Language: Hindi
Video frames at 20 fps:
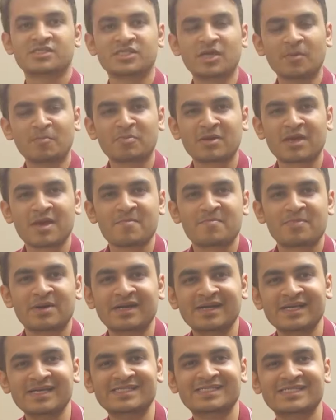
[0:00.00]
सबके
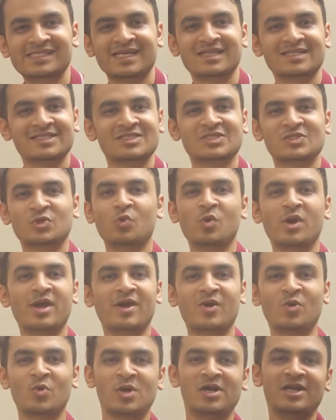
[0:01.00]
प्रेडिक्शंस
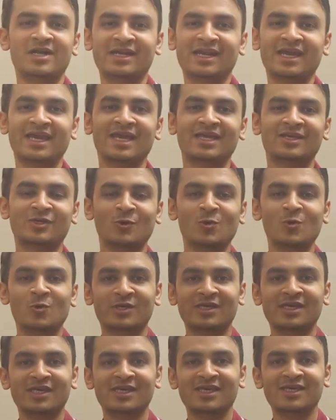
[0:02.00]
हुए उल्टे
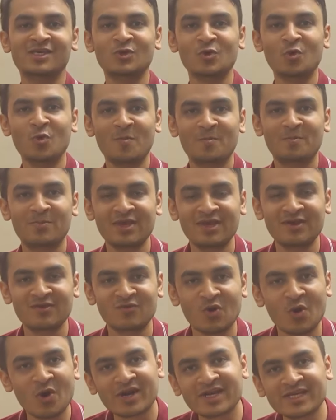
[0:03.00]
क्योंकि यूपी
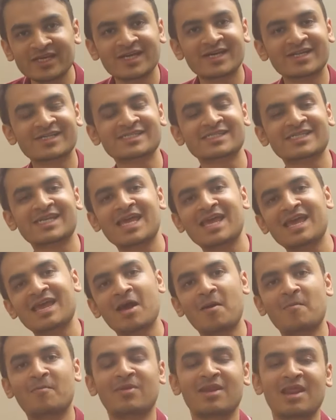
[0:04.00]
वॉरियर्स ने
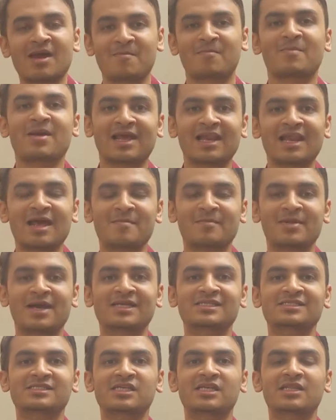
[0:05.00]
अपना पहला
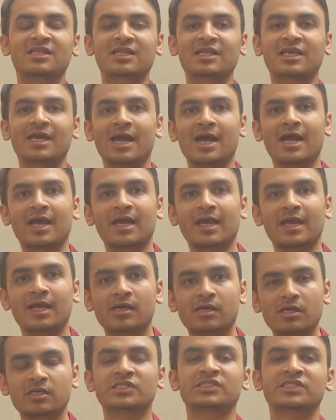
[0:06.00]
मैच जीत लिया है
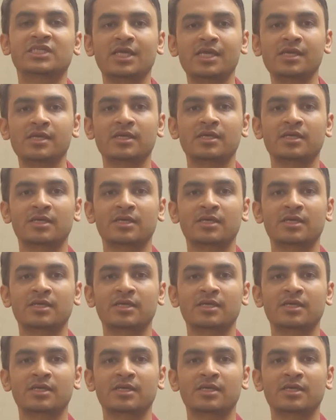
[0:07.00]
कर्सी